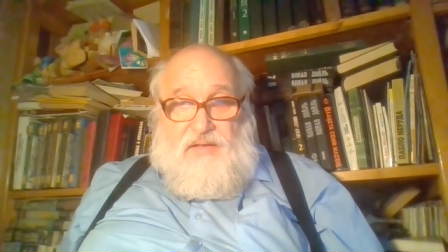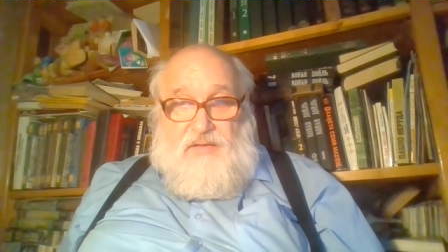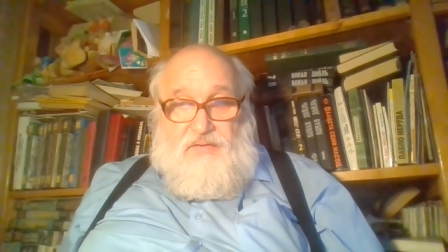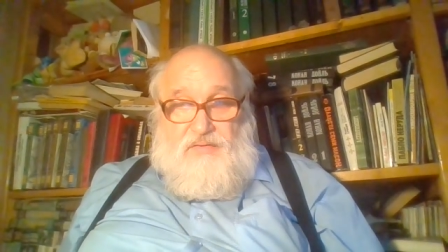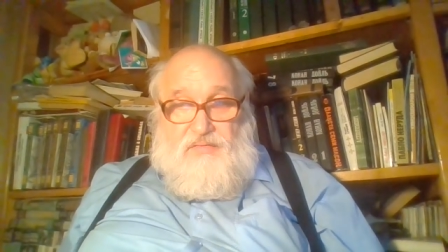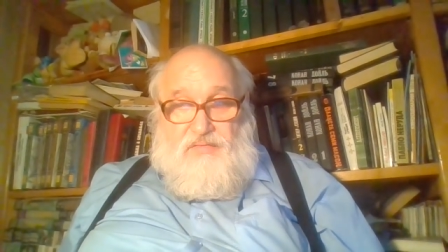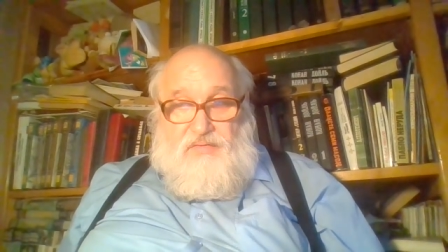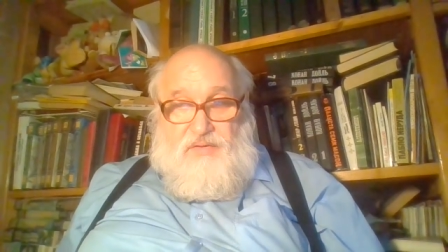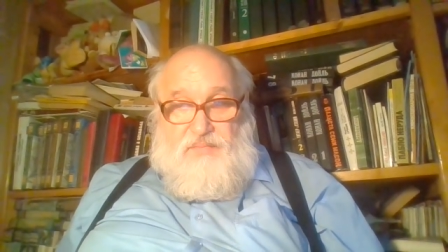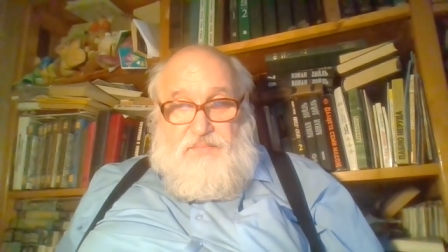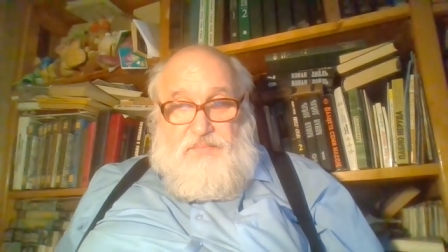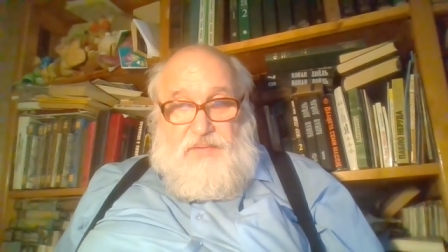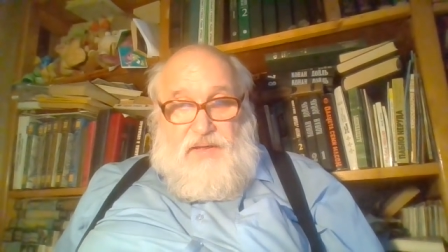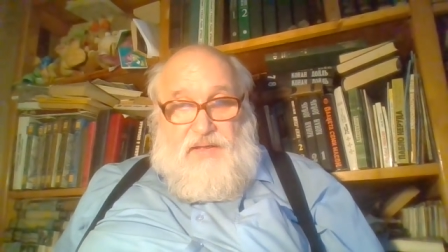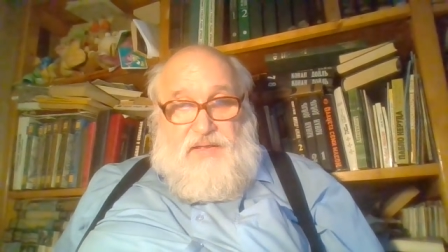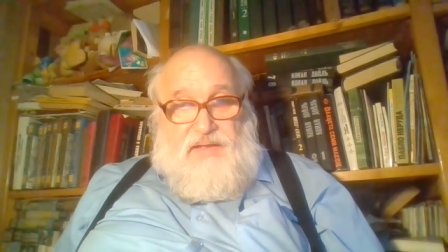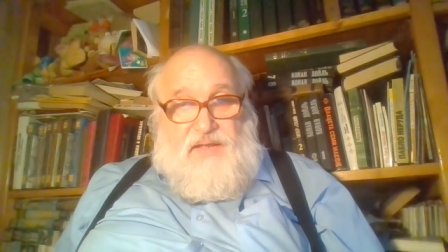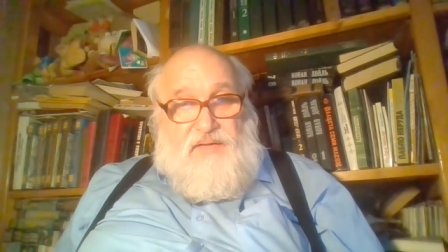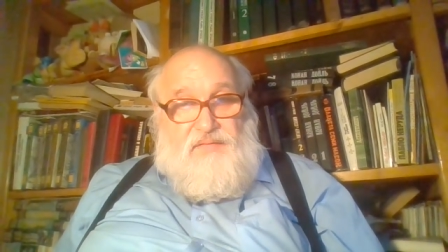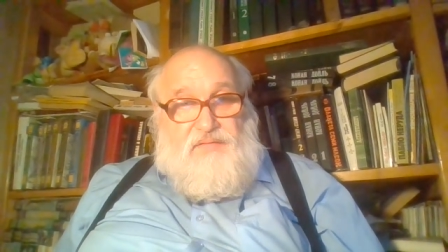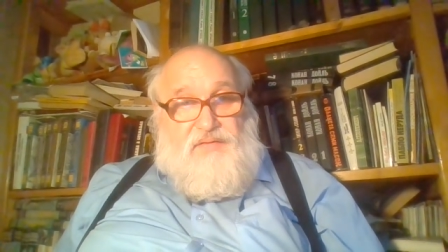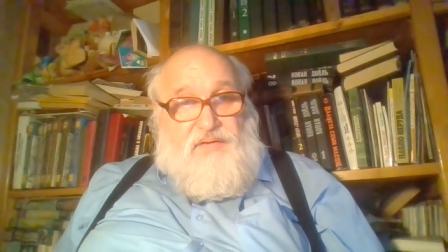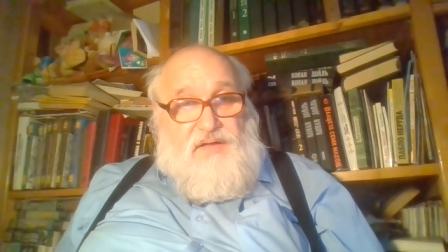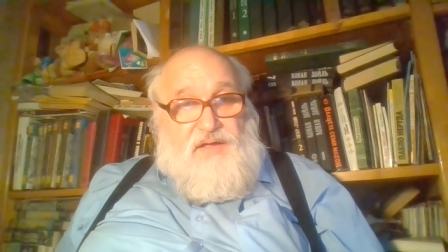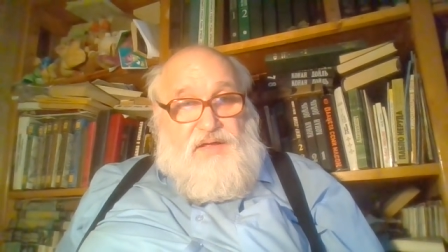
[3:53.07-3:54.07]
Ну вот
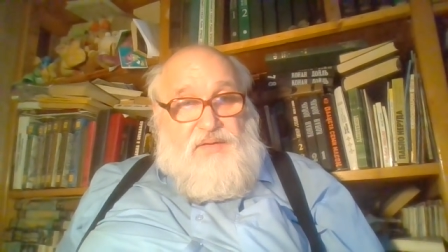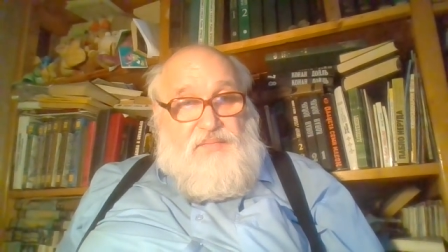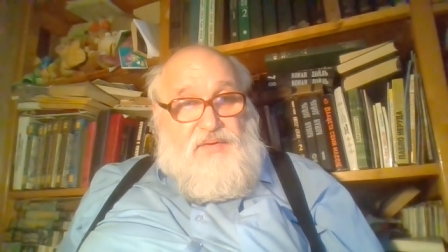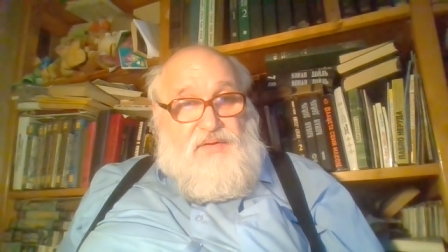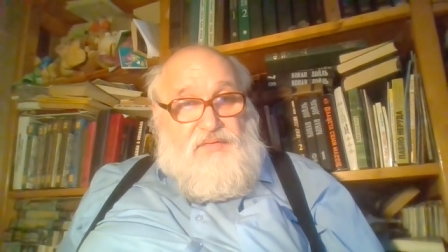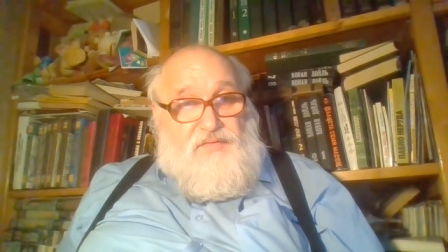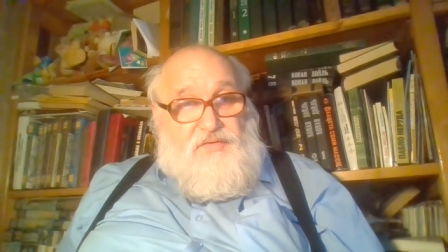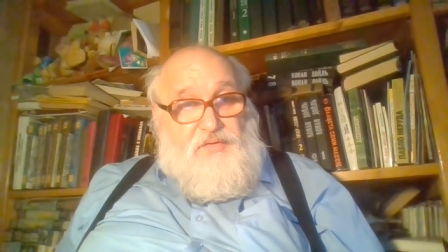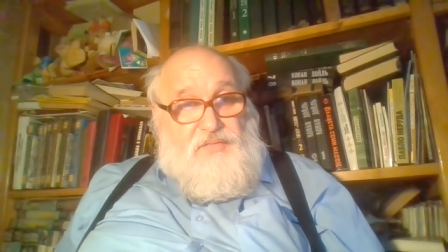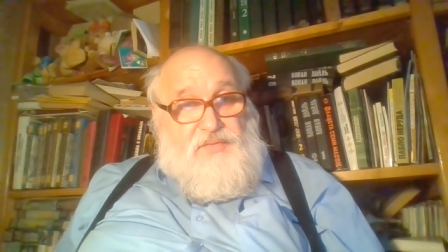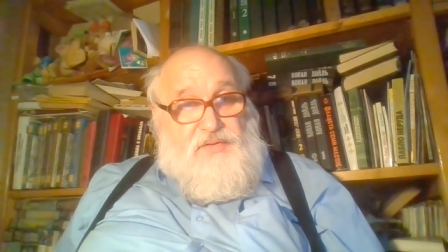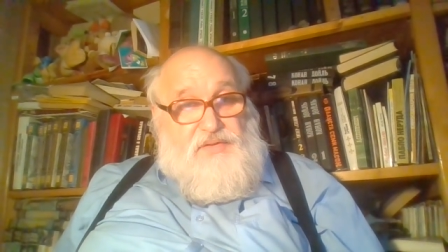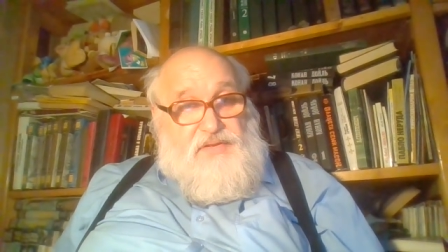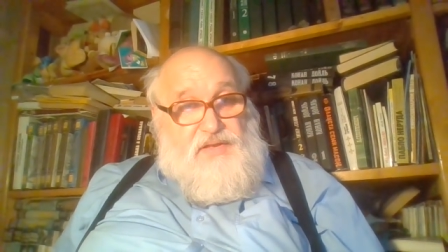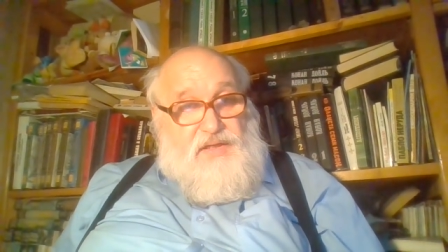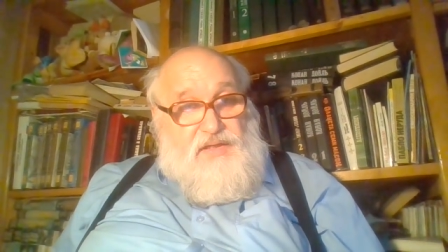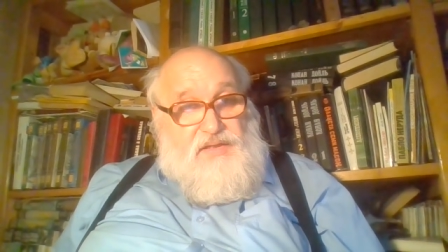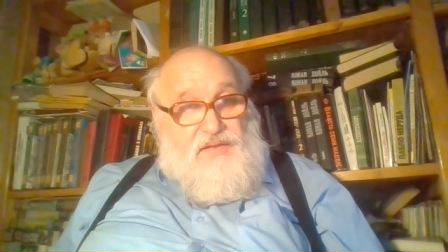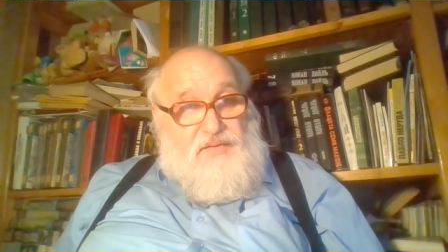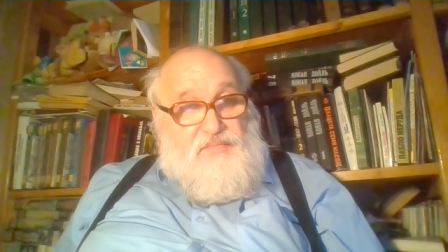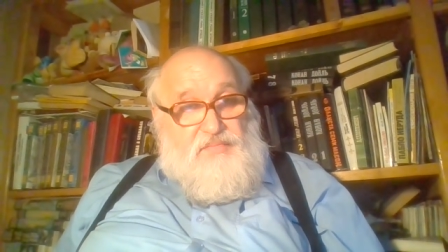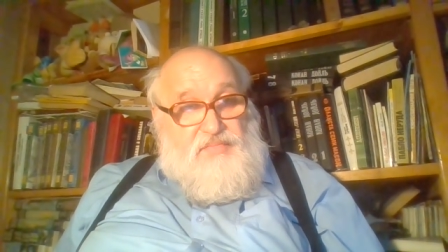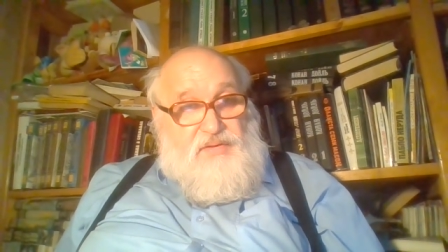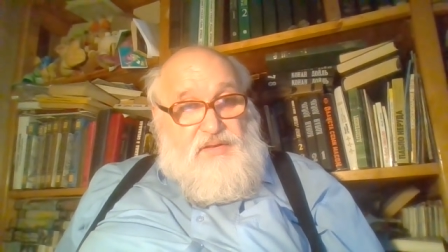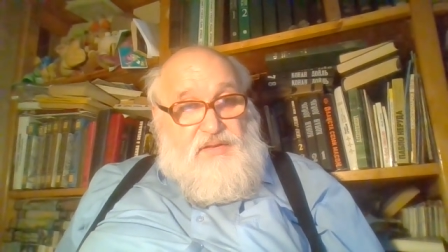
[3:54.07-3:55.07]
противником его,
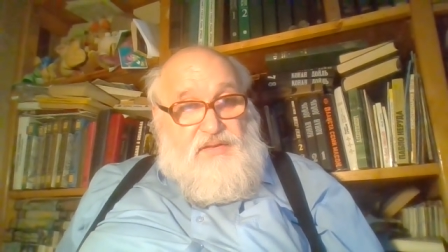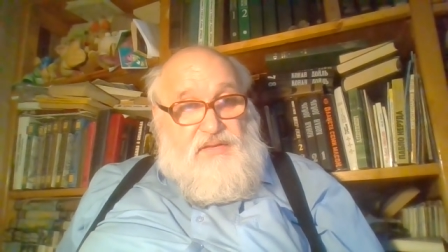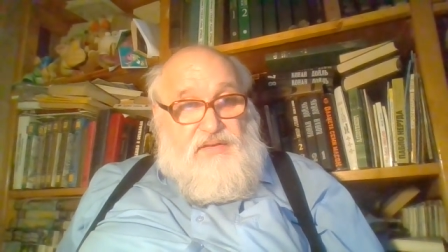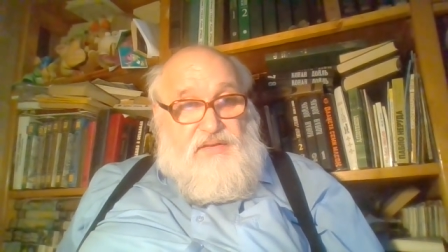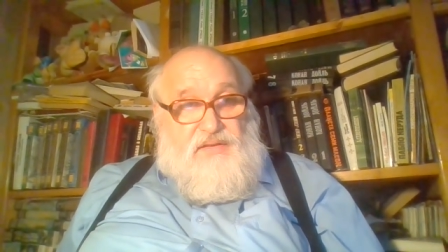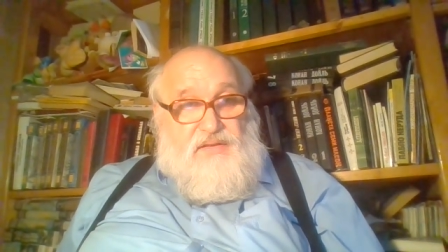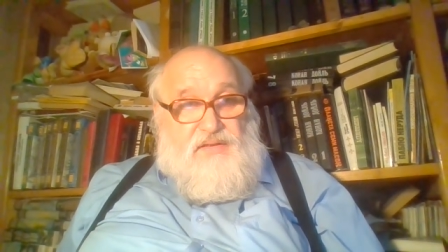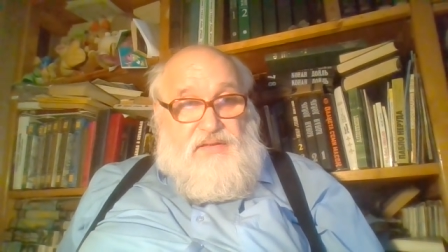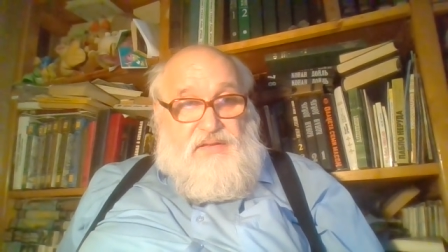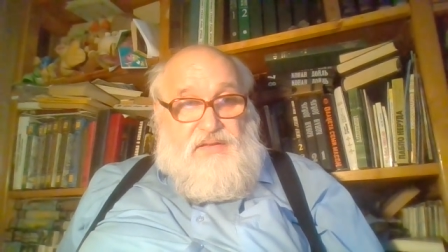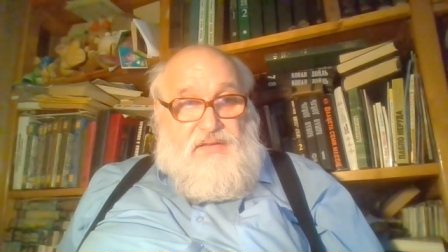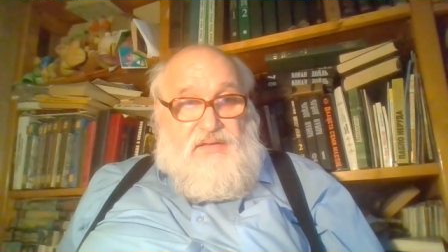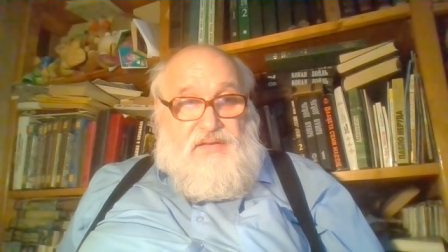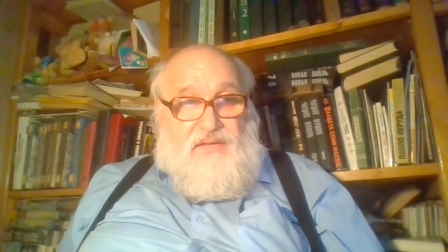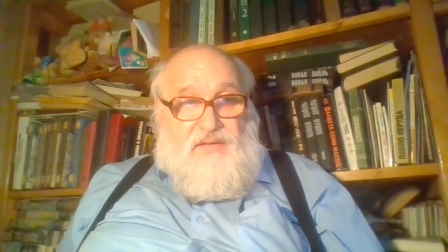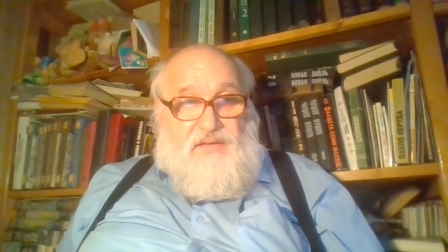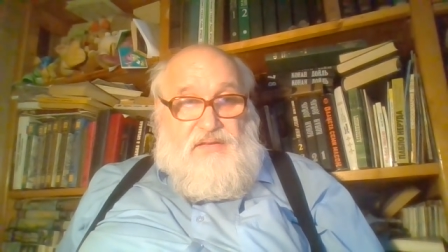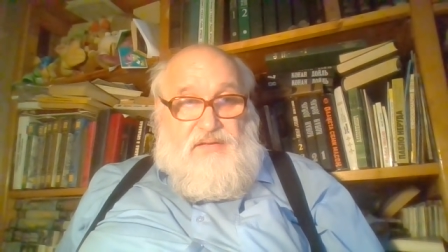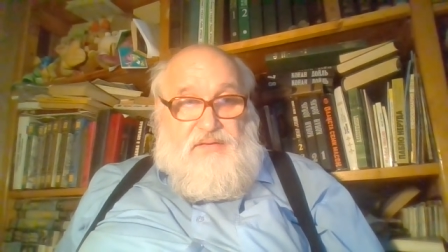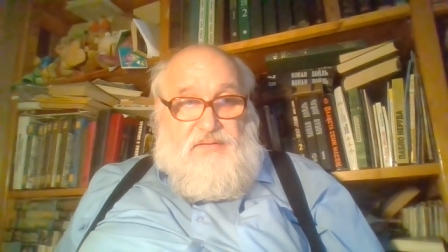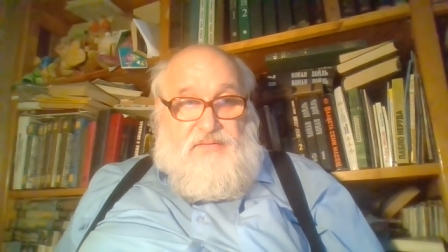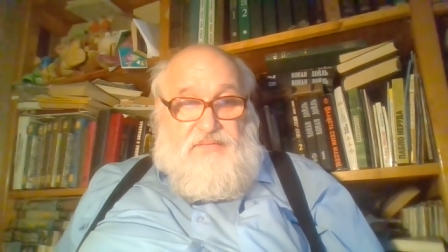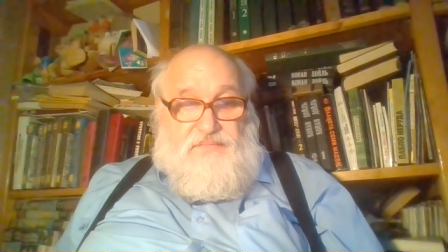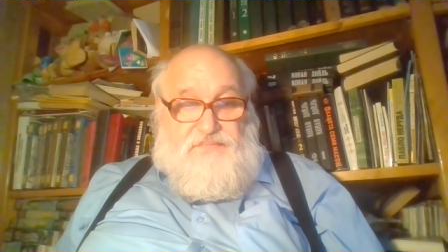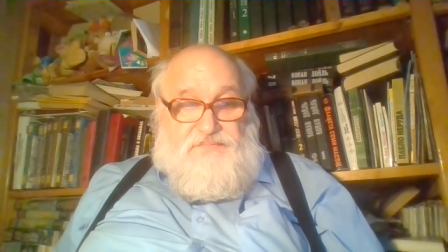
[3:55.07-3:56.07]
кстати, был,
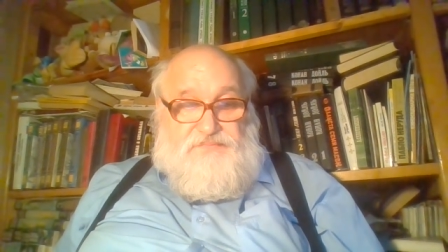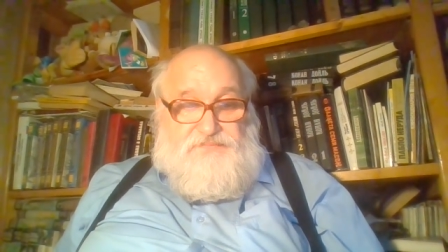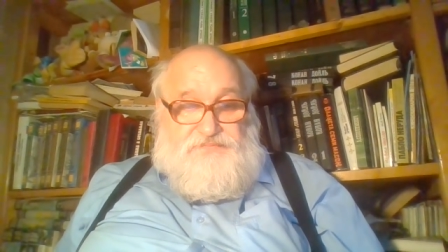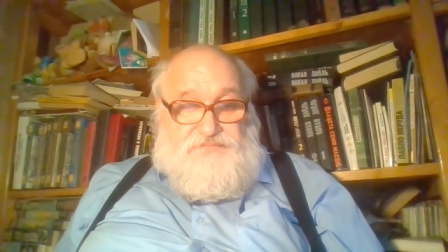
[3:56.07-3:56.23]
а,